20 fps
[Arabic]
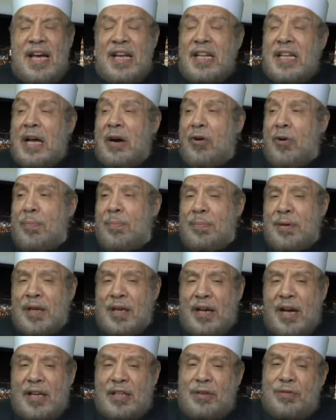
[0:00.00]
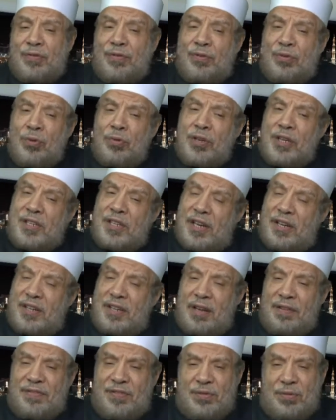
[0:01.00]
إن أمي قد افتلتت
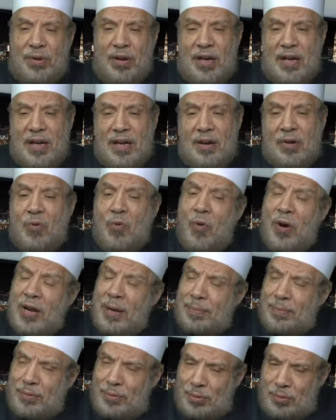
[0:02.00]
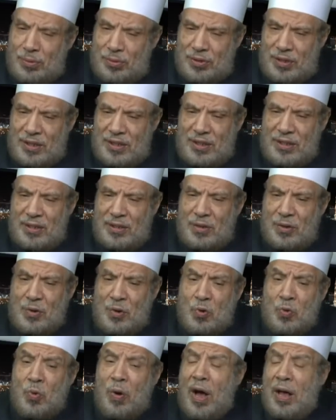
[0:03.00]
نفسها ولم توصي
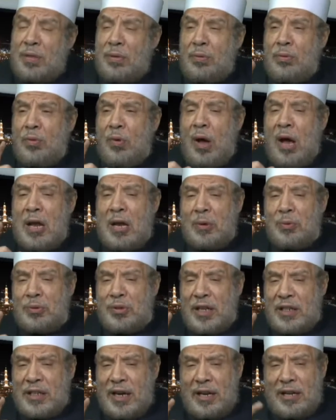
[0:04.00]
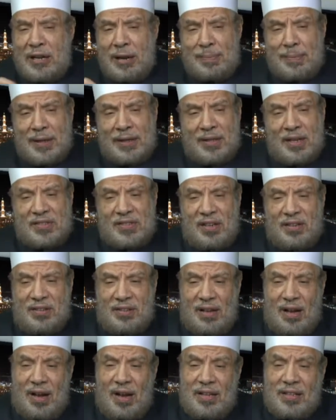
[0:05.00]
وأظنها لو تكلمت
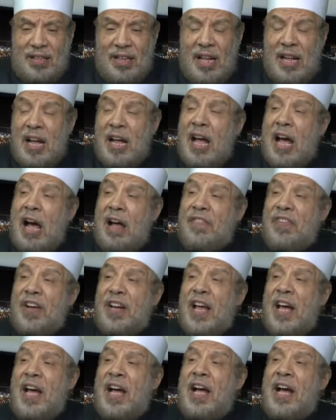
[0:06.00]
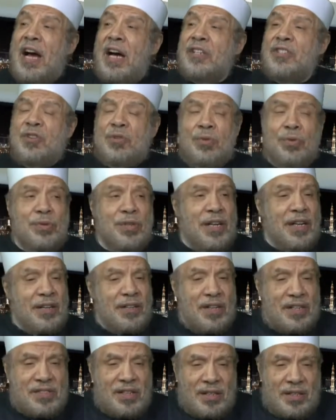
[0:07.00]
تصدقت أفلها أجر إن
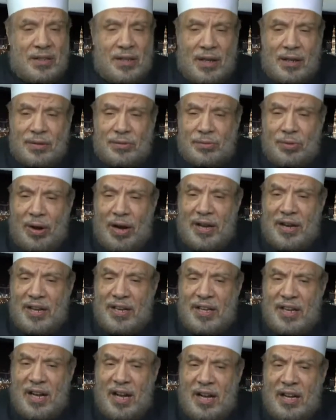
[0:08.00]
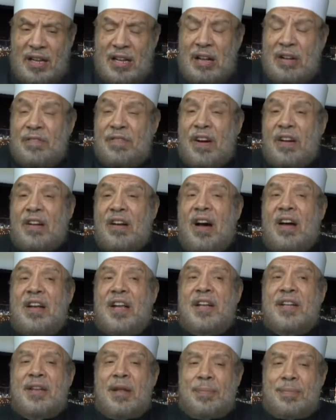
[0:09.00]
تصدقت عليها فقال
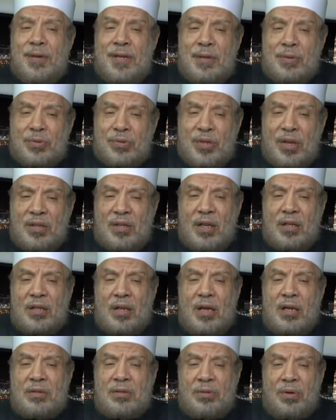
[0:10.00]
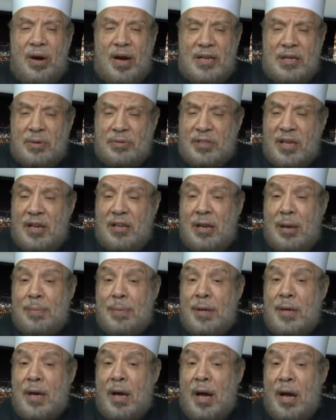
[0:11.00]
النبي صلى الله عليه وسلم
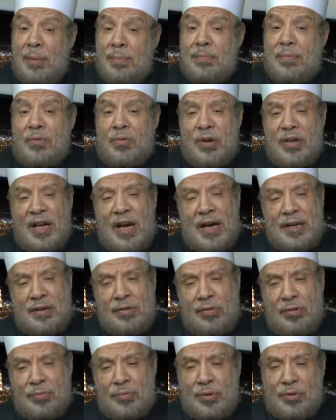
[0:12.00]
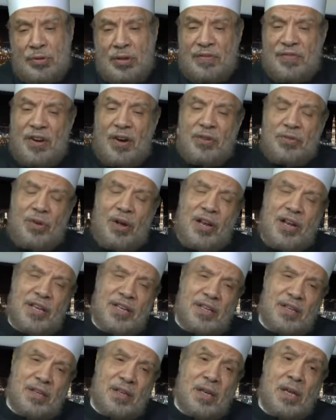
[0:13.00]
نعم والحديث متفق
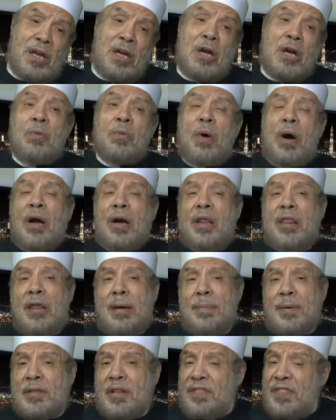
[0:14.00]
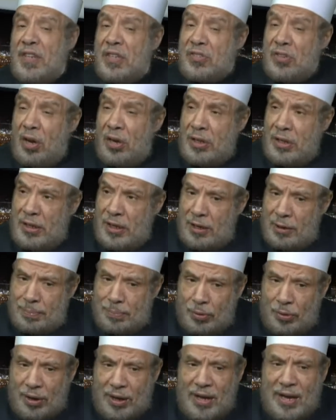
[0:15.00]
عليه وقد ثبت في صحيح
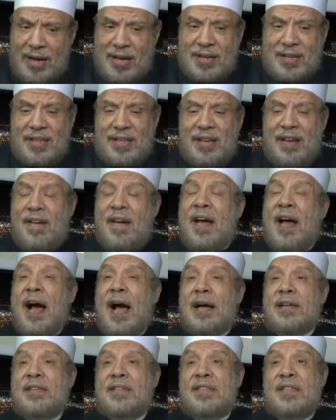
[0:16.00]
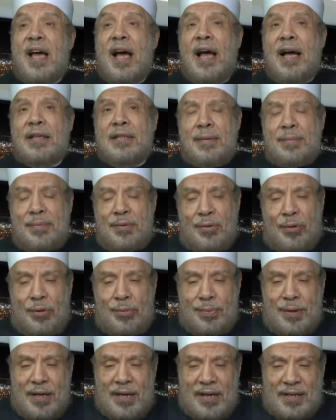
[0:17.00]
البخاري عن سعد بن
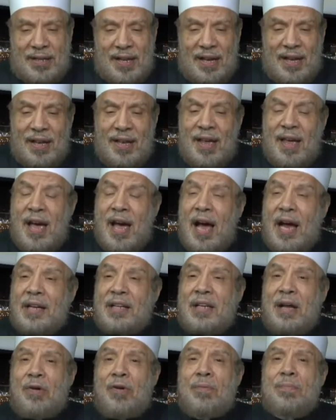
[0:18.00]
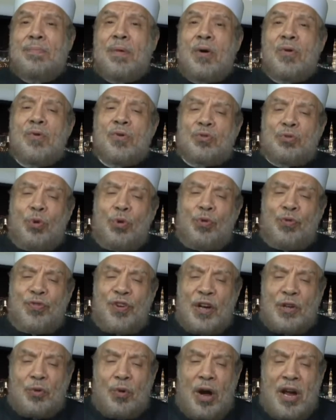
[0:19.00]
عباده ان امه
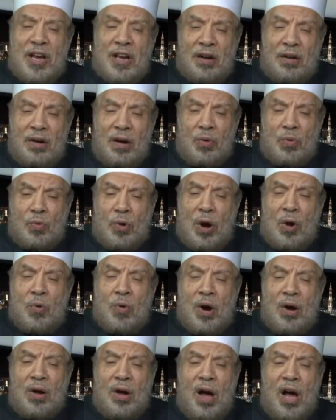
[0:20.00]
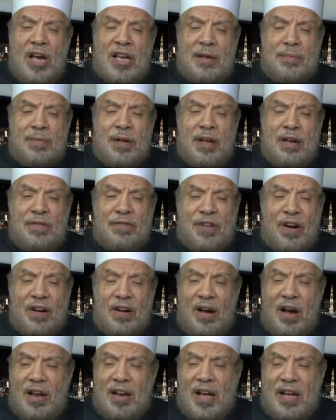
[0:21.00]
توفيت وهي وهو غائب
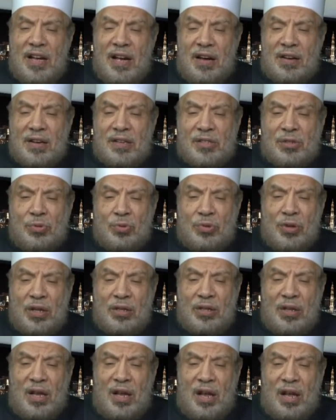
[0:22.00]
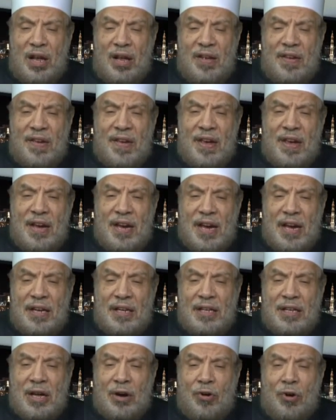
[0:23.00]
فقال يا رسول الله
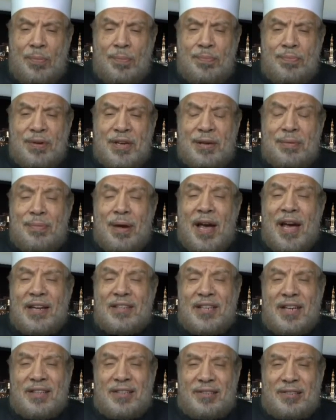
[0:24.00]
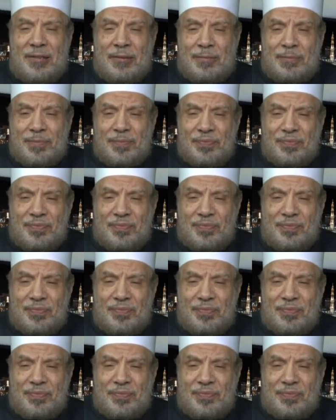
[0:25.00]
ان امي ماتت